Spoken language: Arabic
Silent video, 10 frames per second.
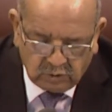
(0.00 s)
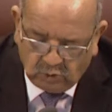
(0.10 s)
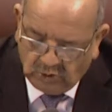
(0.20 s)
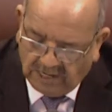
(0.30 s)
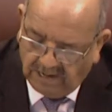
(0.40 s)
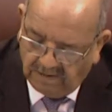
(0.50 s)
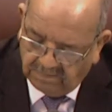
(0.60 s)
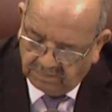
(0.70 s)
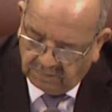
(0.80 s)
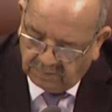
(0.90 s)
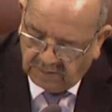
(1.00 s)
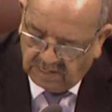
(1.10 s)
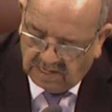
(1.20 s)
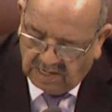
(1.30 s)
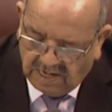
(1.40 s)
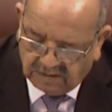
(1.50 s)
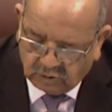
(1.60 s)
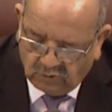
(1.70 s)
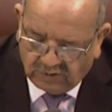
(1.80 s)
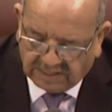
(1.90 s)
دون أن
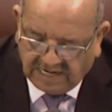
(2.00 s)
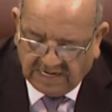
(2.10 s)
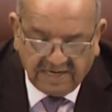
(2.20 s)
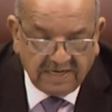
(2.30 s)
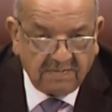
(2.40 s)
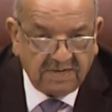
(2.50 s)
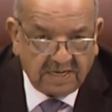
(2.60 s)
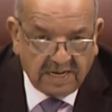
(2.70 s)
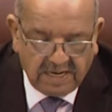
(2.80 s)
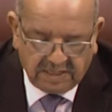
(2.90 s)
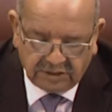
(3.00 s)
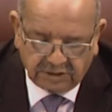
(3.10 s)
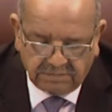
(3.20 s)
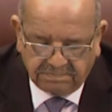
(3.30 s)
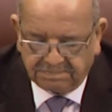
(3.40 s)
تفرض علينا من الخارج